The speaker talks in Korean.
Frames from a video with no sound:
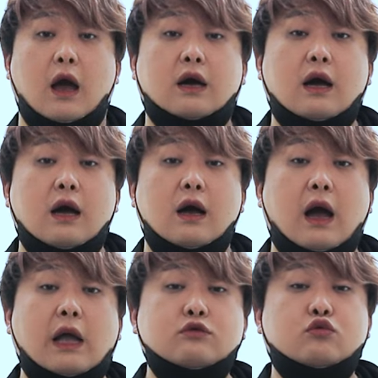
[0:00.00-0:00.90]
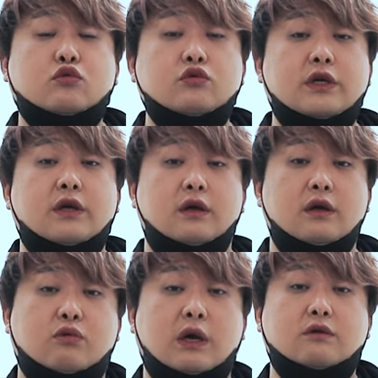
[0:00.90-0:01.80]
아까 한국군이
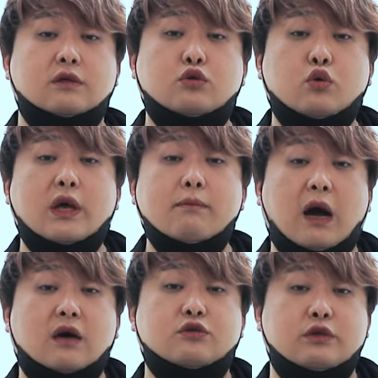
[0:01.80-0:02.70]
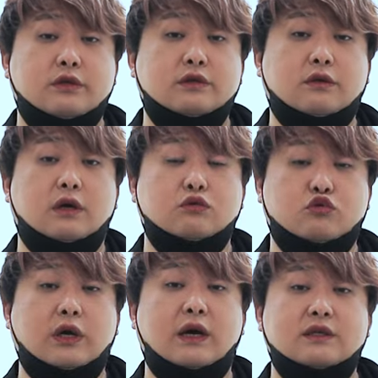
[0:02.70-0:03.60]
북한군을 초기에 막을 수 있었을 거라고
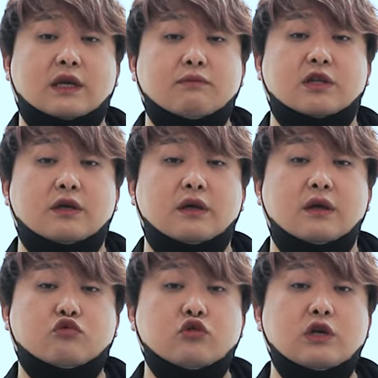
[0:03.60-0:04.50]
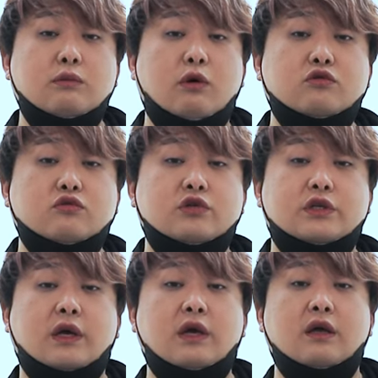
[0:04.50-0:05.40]
주장하는 사람들이
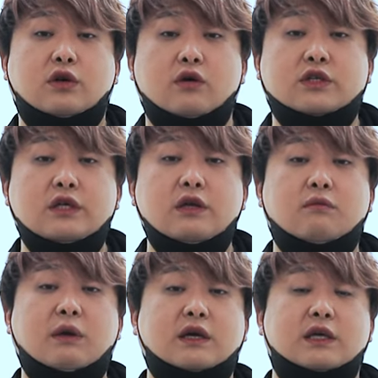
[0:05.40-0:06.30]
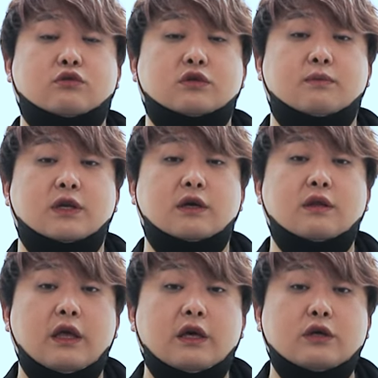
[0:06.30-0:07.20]
구일본군식의 정신력만 가지고
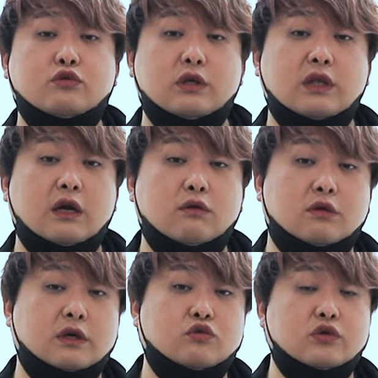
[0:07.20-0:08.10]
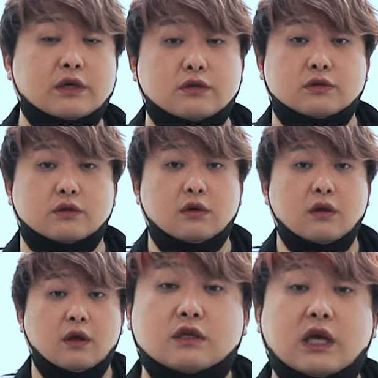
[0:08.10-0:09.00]
있으면 이길 수 있다라고 그렇게 주장했었죠.
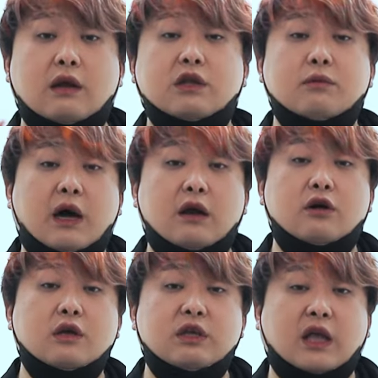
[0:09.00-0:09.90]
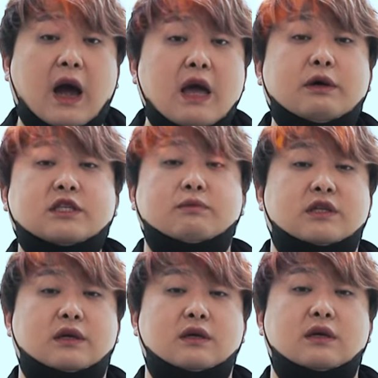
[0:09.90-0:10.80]
그 사람들이 말한 거 이미 다
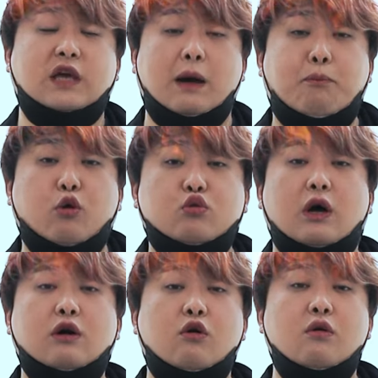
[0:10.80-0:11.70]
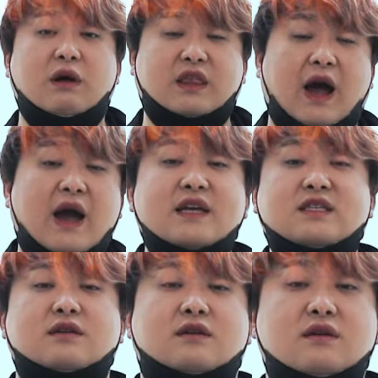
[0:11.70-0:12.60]
해봤습니다. 자폭도 하고 막 다
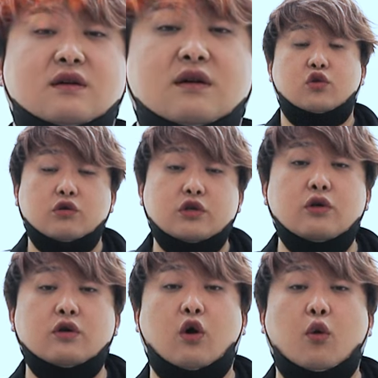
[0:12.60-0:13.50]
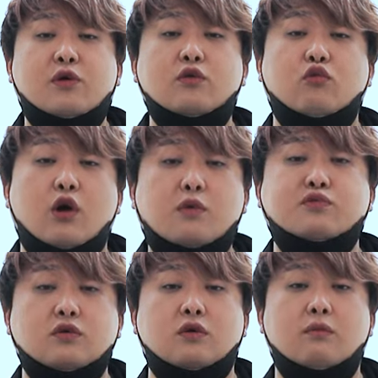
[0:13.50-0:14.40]
했어. 정신력이 없긴 왜
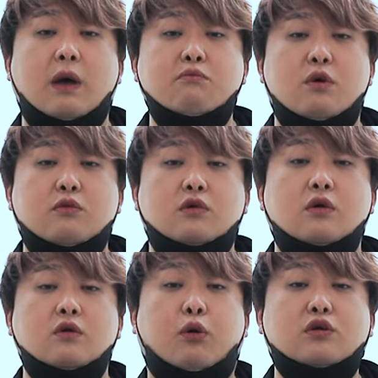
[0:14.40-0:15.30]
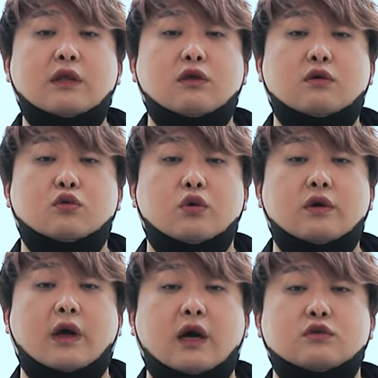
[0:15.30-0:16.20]
없어. 맨몸으로 폭탄 들고
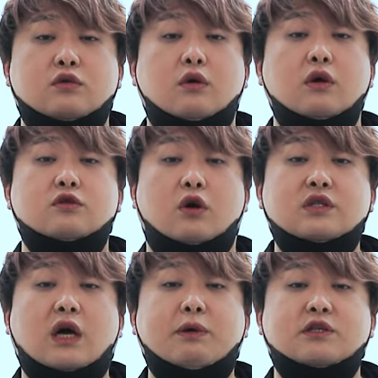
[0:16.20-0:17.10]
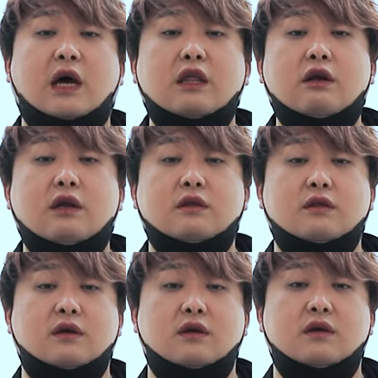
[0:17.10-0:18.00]
돌격해가지고 전차 앞에서 사난을
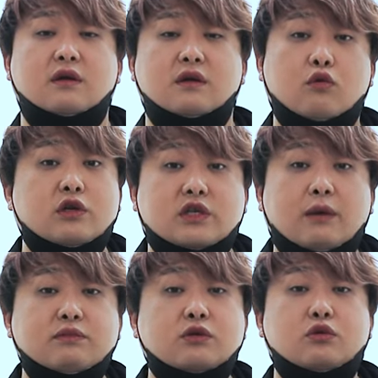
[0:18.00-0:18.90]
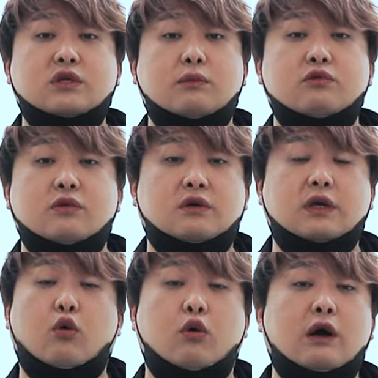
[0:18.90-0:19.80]
했는데. 우리 참전용사분들
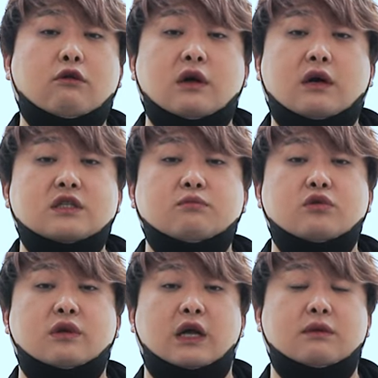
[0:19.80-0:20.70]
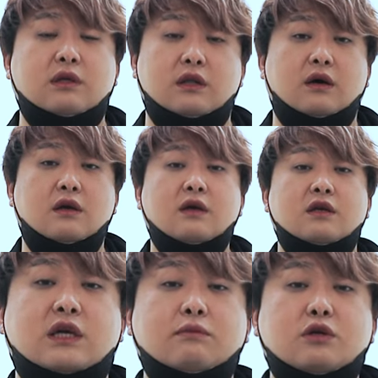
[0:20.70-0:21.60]
그렇게 호락호락 하신 분들 아닙니다.
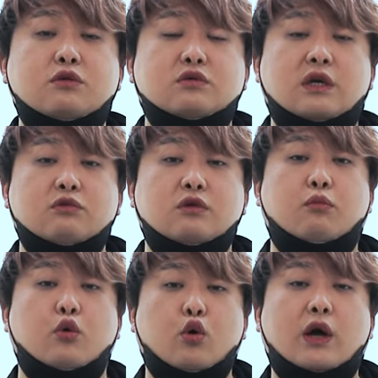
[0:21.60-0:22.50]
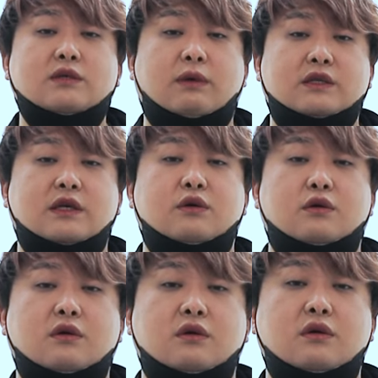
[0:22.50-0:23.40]
참전용사분들 모욕하지
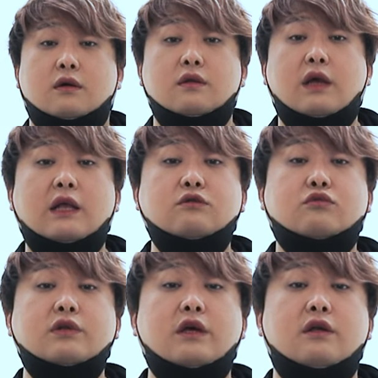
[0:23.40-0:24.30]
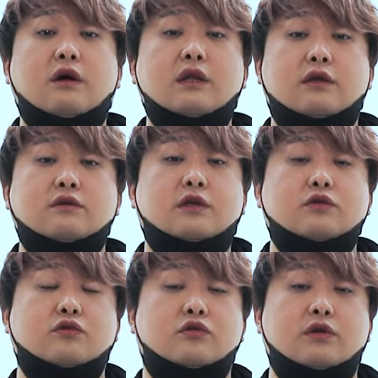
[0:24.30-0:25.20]
마세요. 근데 한국군의 이러한 대전차
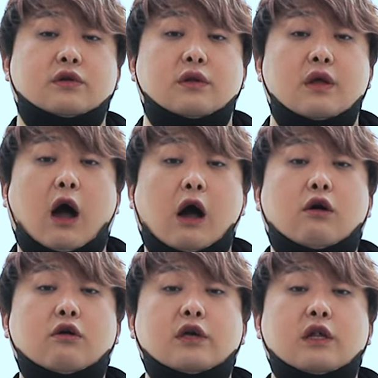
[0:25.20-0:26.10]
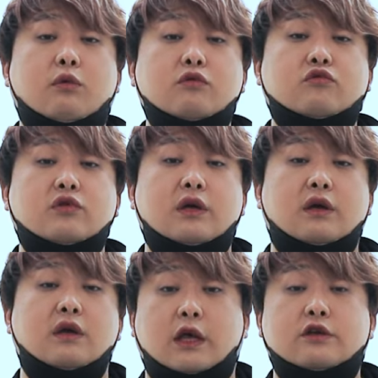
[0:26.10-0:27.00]
전술은 과거
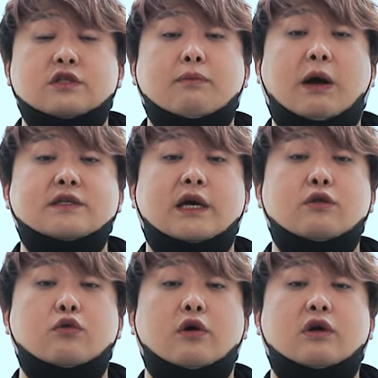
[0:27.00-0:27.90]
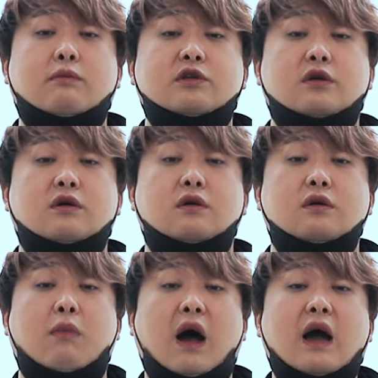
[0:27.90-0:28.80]
일본군이 대전차 반자에 돌격을 하면서
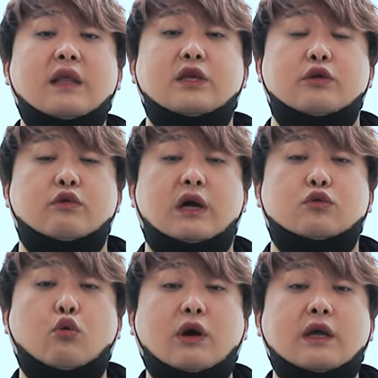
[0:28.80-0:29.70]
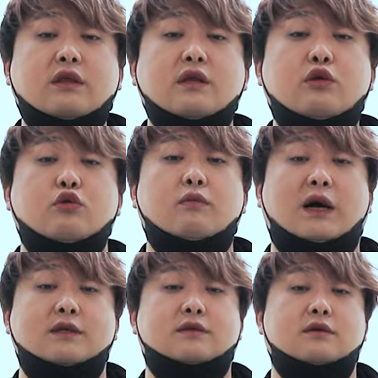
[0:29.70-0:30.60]
망한 이유랑 똑같은 이유로
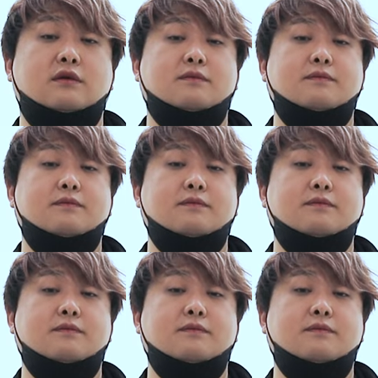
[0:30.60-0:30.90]
망했어요.